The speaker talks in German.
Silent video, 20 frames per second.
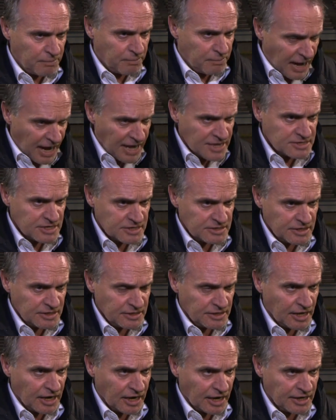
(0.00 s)
Basis
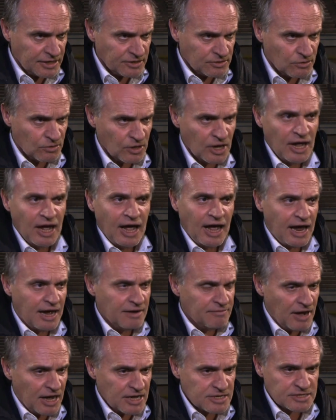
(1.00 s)
in der Richtung.
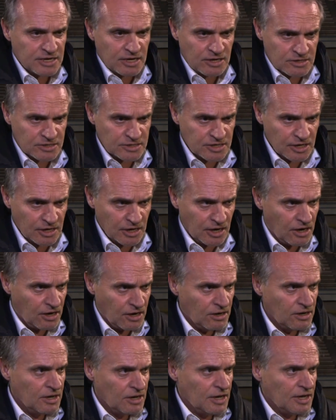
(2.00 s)
Er weiß ganz genau,